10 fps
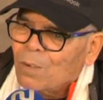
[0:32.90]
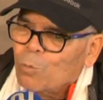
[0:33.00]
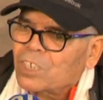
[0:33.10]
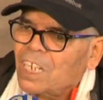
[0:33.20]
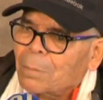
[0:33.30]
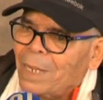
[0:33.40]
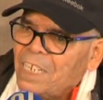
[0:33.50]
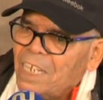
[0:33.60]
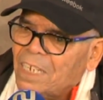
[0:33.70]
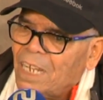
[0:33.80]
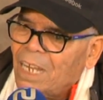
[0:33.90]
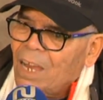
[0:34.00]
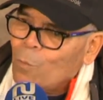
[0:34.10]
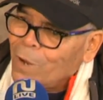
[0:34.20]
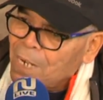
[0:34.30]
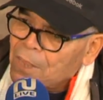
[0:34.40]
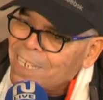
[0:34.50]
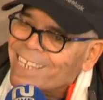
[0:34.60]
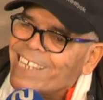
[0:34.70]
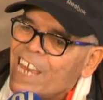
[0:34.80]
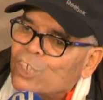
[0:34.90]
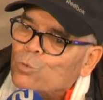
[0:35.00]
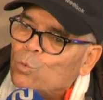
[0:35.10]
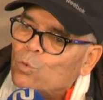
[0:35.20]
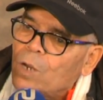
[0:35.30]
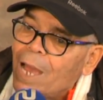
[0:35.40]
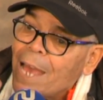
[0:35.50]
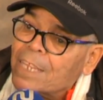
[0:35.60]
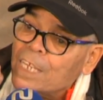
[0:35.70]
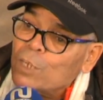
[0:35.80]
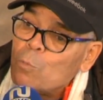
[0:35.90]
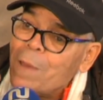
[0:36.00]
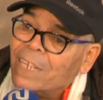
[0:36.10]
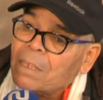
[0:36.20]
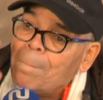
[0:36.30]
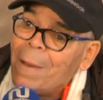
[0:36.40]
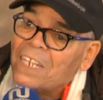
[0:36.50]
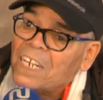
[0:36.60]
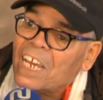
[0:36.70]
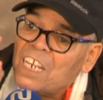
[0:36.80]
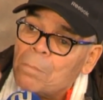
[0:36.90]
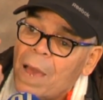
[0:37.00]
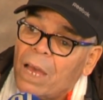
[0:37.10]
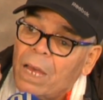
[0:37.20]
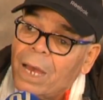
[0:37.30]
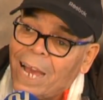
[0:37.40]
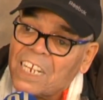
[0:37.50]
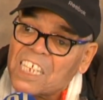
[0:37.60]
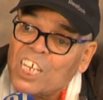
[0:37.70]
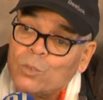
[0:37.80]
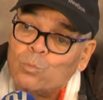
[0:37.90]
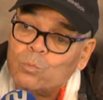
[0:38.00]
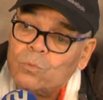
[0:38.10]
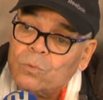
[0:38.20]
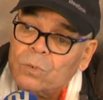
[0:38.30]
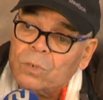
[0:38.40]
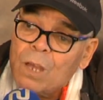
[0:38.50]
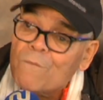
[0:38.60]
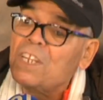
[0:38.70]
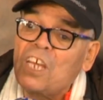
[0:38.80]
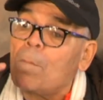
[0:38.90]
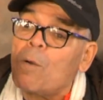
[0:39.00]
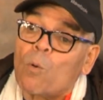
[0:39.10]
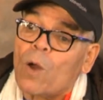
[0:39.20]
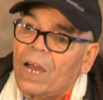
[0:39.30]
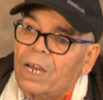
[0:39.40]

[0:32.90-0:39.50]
وتجلطم علي انا واحنا اثنين سيادو السيادو باتم معنى الكلمه احنا سيادو في اللي يحب هو